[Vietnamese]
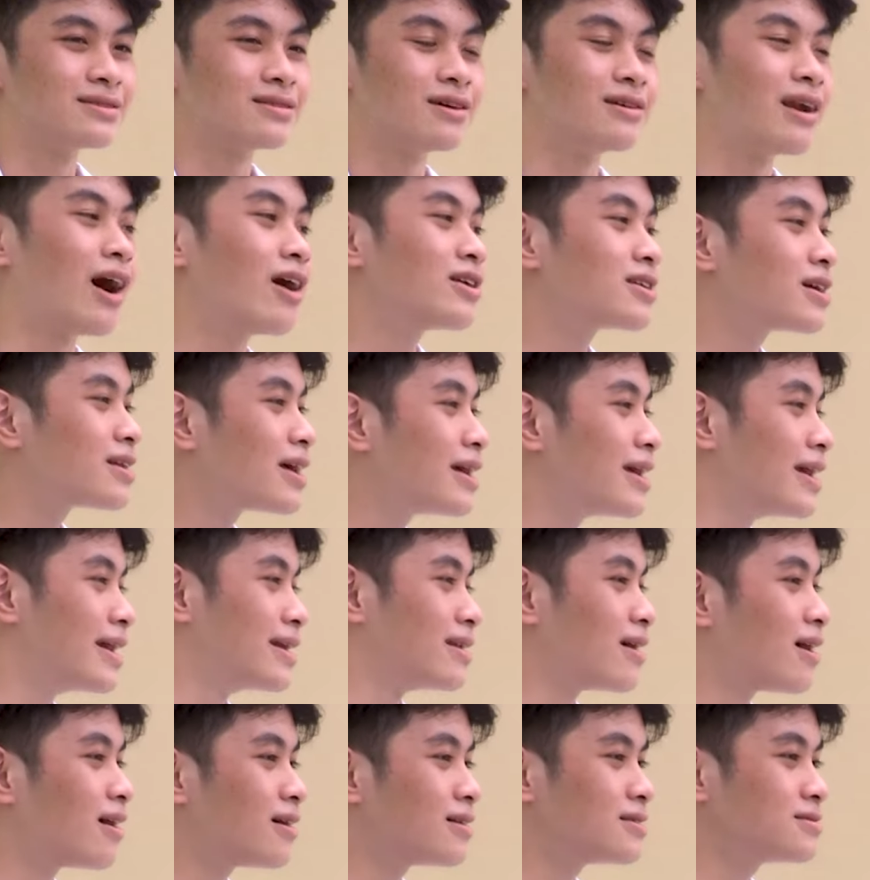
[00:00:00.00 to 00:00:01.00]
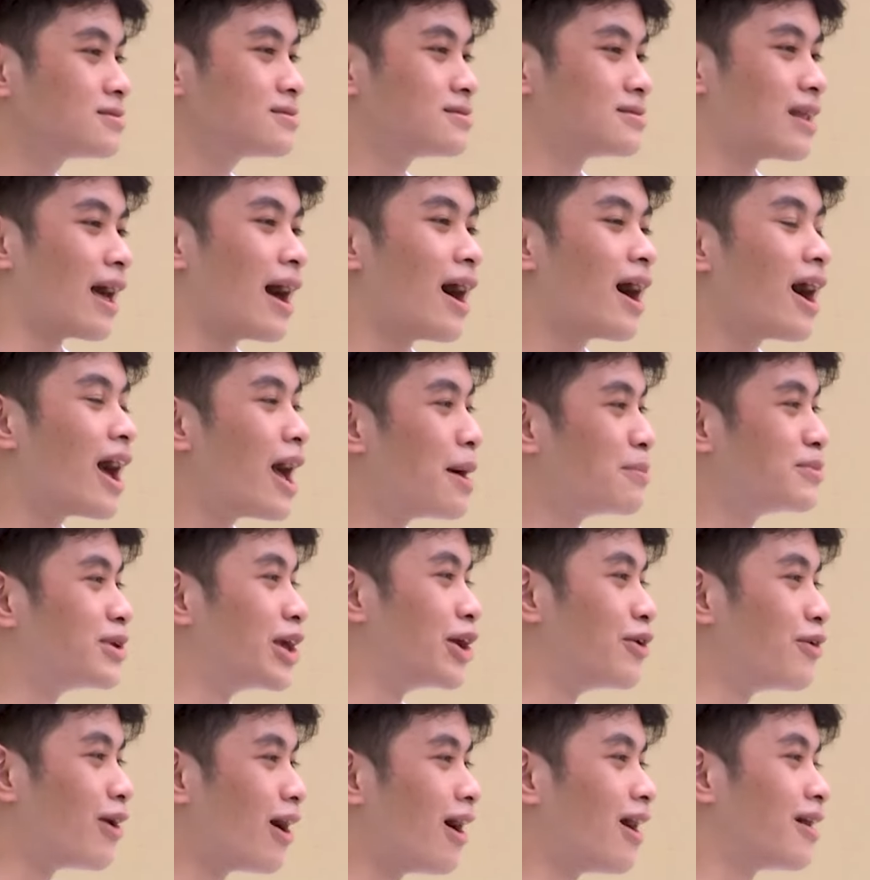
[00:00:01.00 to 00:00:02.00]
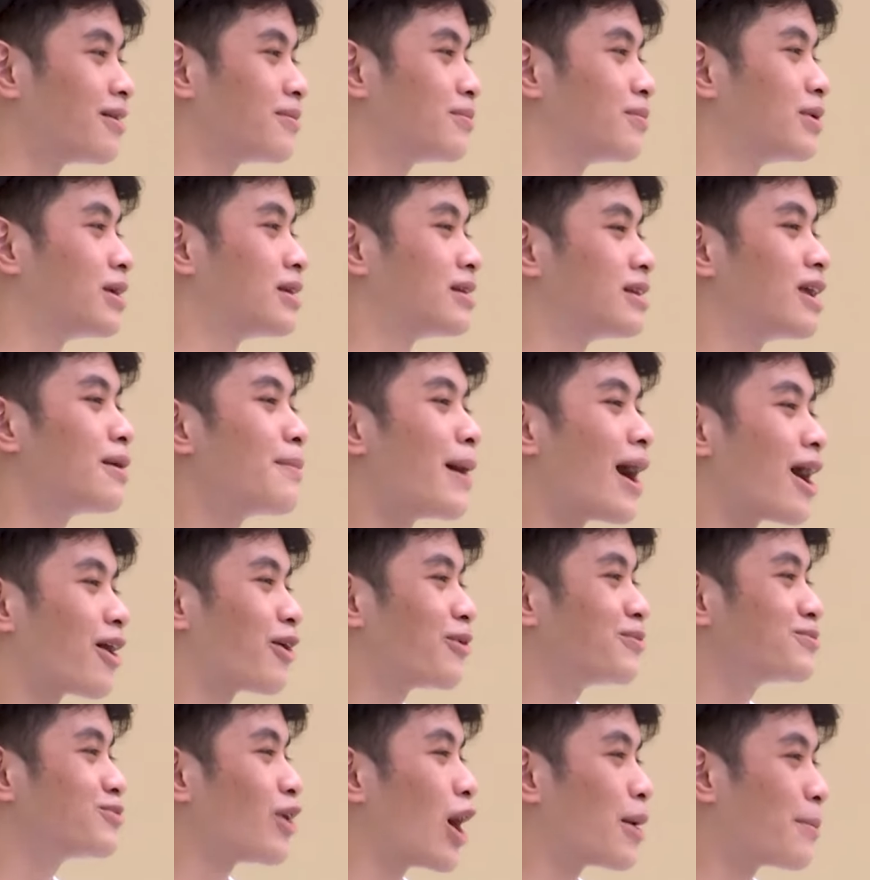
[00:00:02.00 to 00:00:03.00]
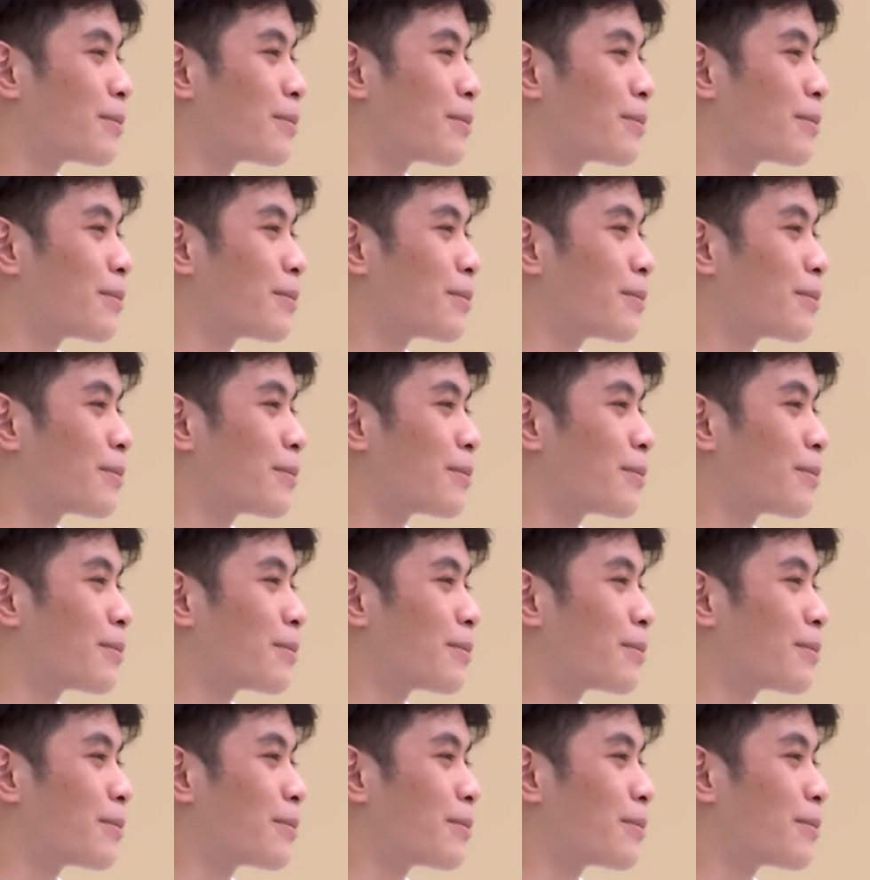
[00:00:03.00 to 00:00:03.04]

từ đó trở đi thì nó đã êm dịu hơn mình với ba cũng thoải